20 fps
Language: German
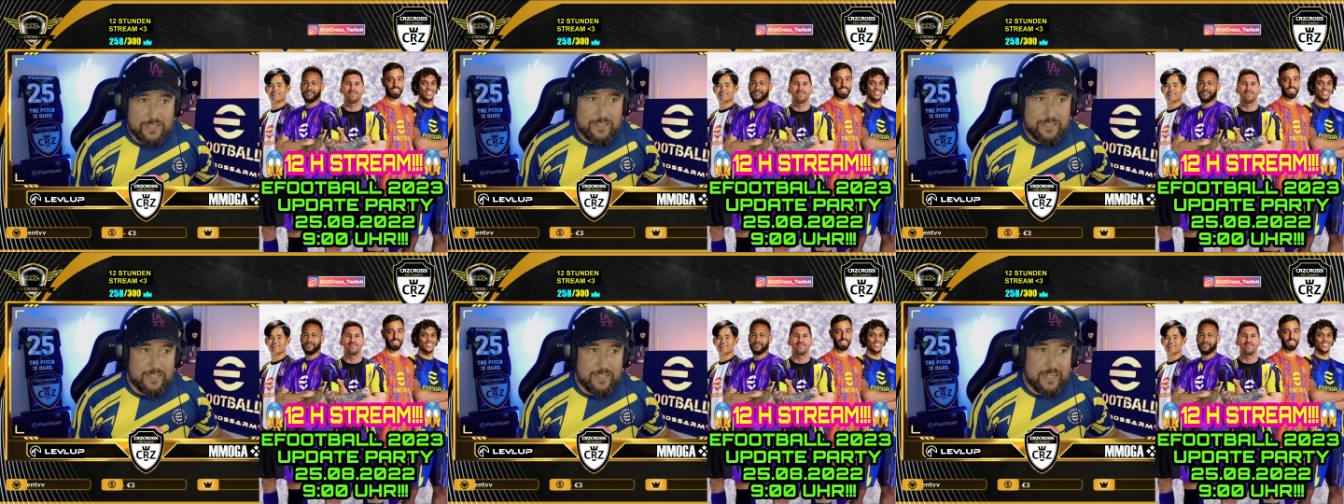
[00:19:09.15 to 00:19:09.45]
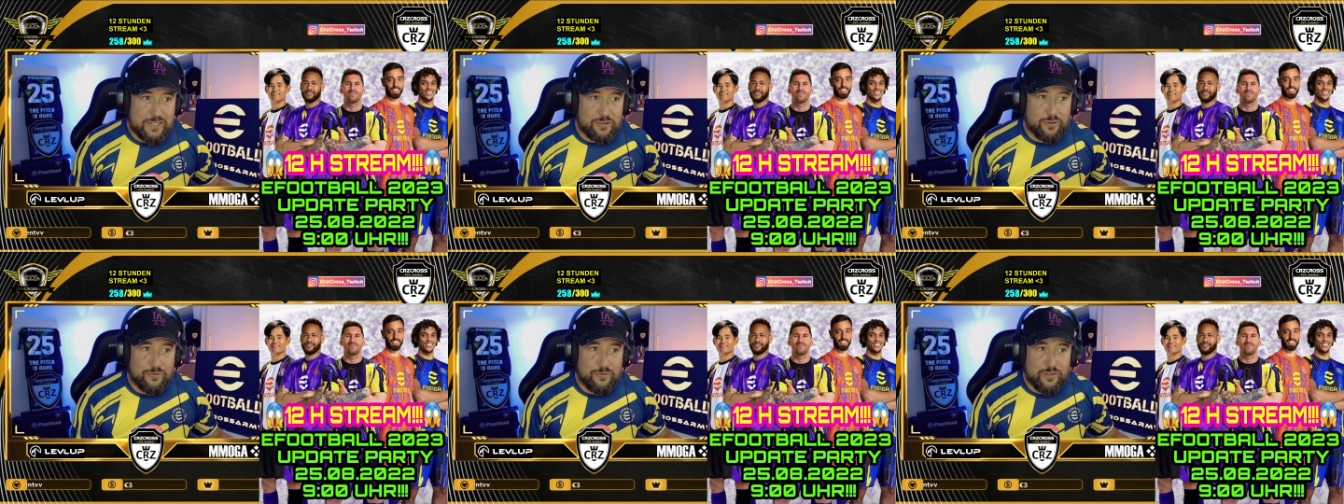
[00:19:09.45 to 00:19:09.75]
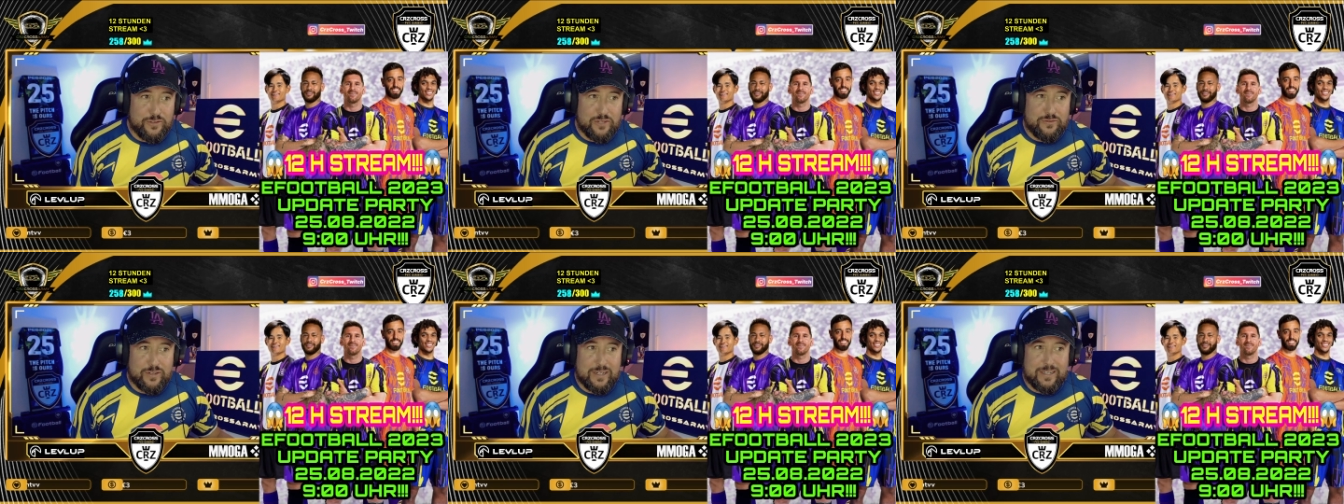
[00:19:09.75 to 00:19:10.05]
in Richtung
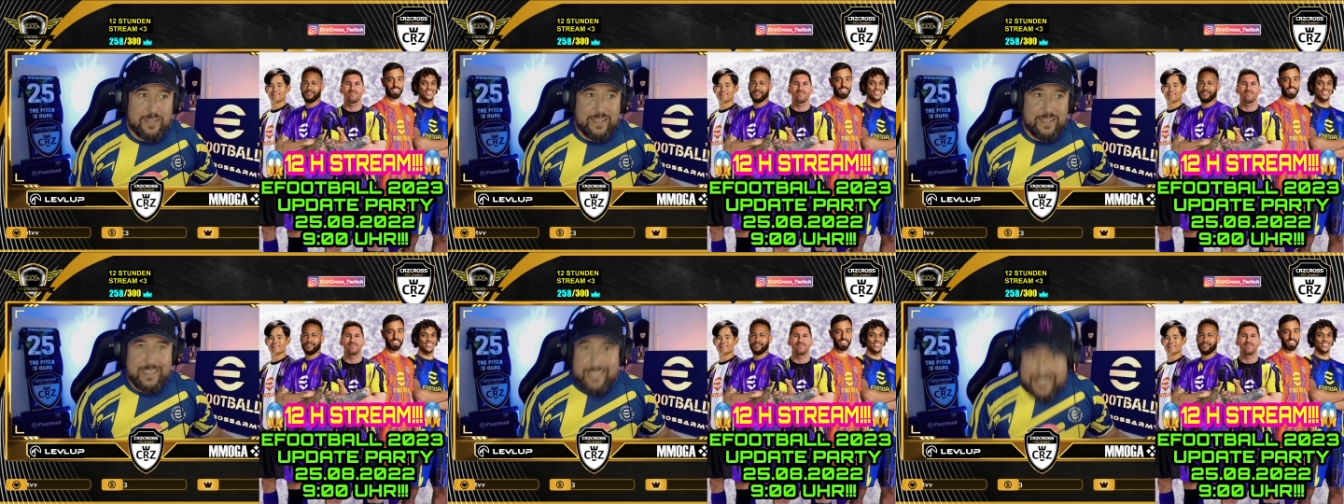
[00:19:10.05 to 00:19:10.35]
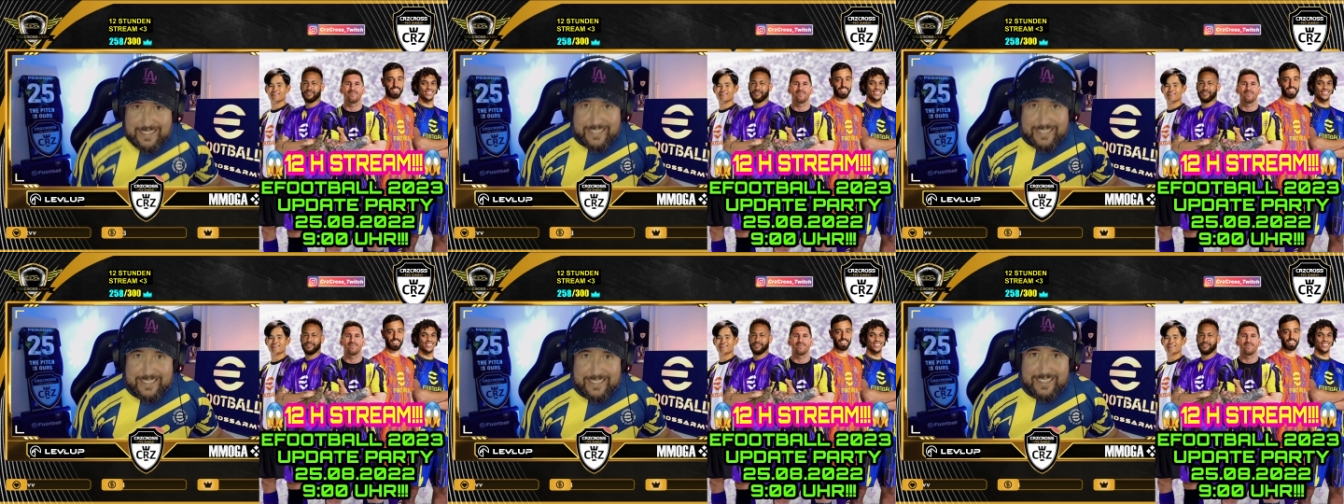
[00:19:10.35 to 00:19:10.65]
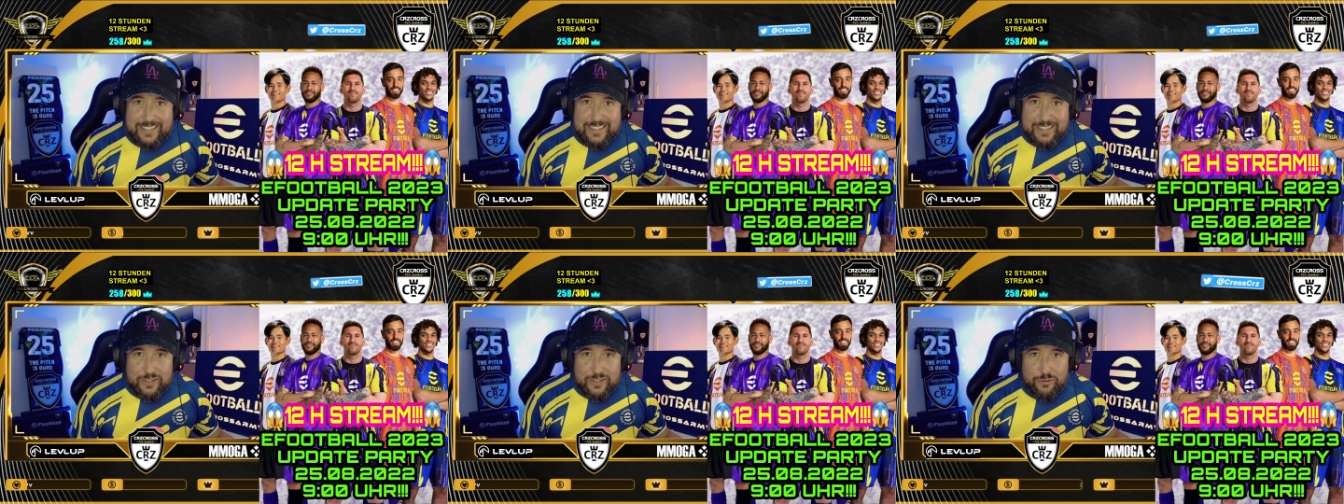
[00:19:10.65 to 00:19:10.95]
FIFA. Ich
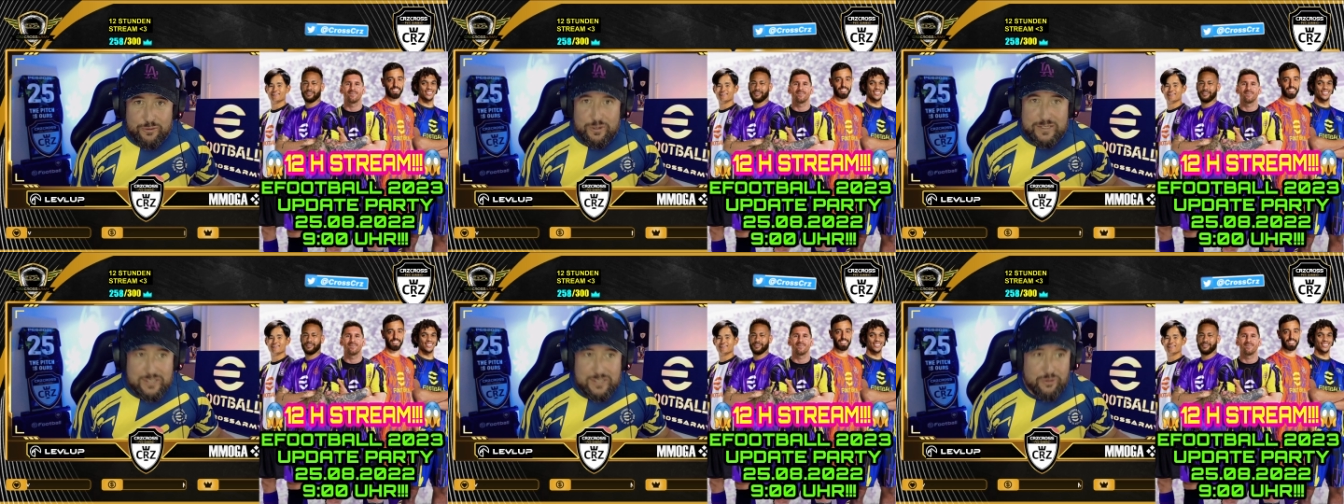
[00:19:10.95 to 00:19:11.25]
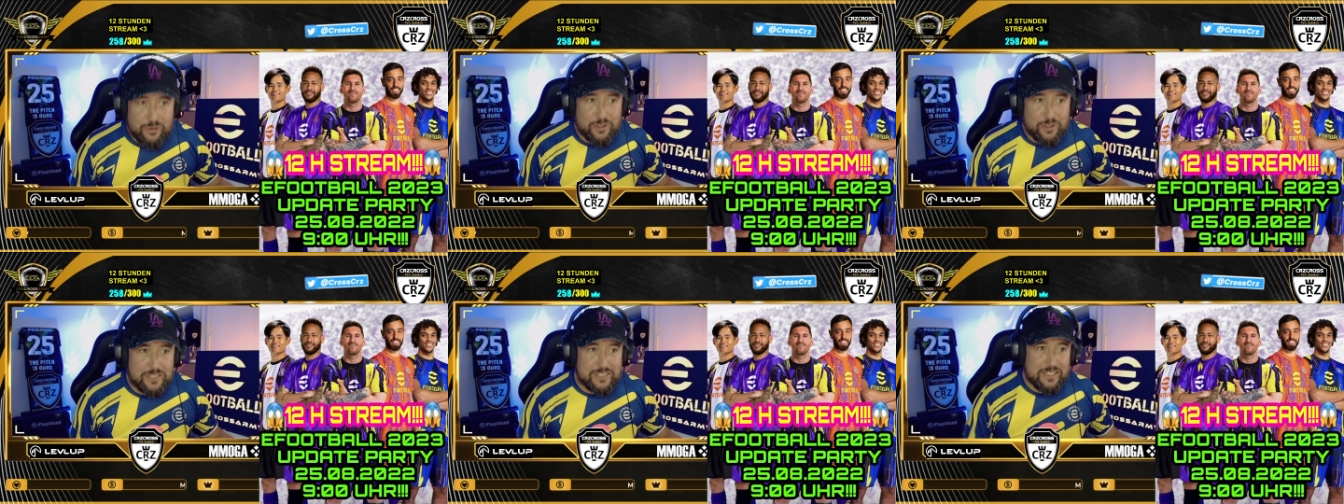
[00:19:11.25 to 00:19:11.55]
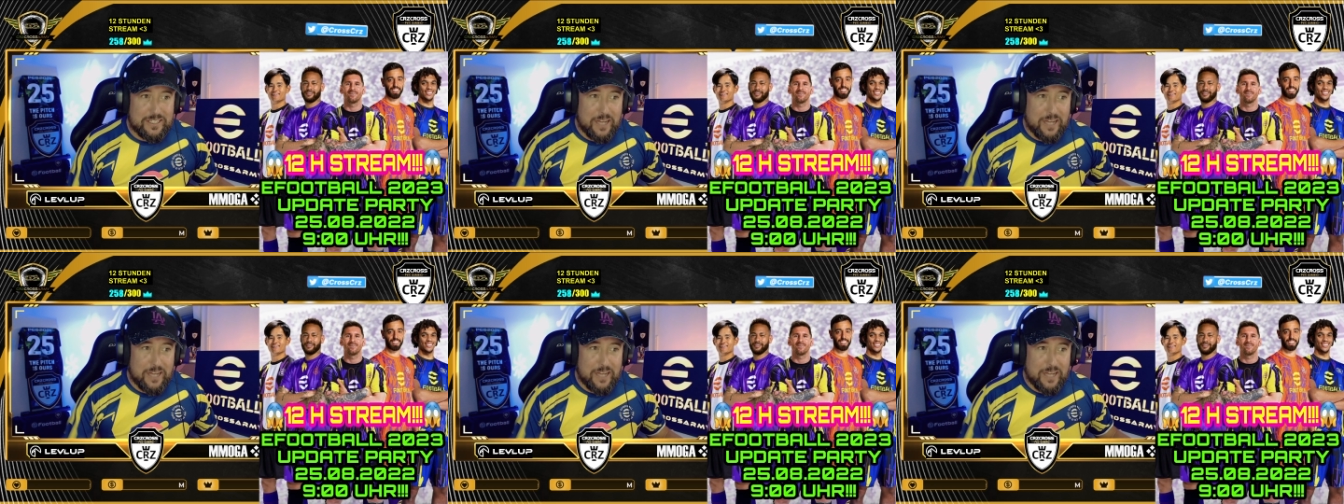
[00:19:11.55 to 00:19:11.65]
nicht. Chris Cross